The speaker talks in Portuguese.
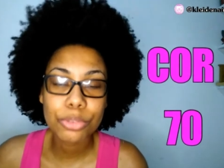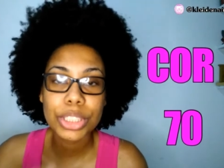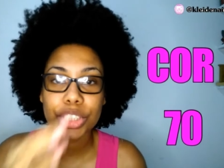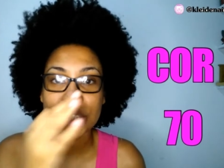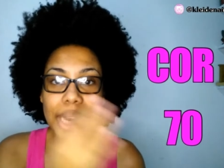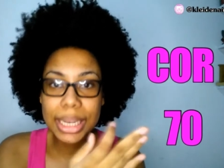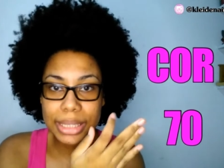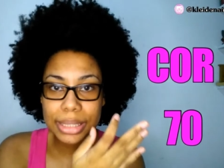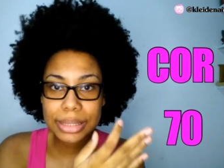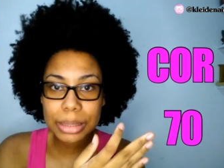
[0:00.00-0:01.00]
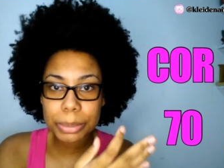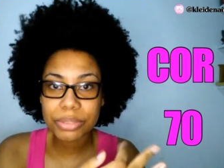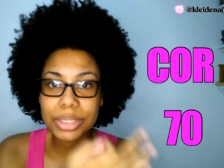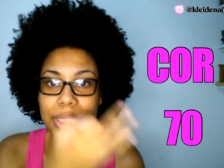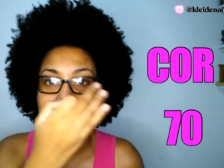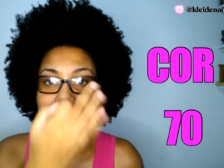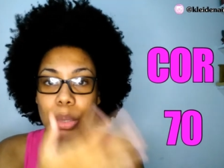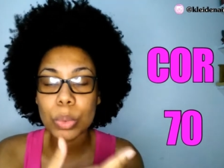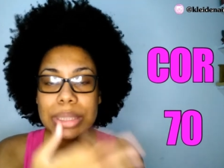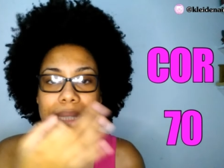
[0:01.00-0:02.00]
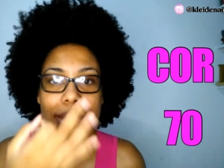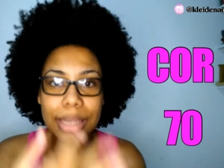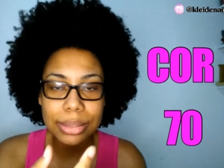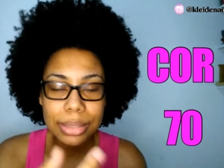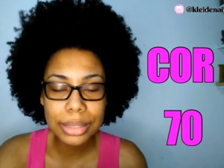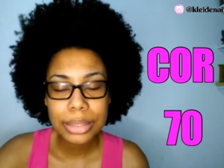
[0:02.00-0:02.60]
Vou deixar aqui na tela para vocês, é a cor 70.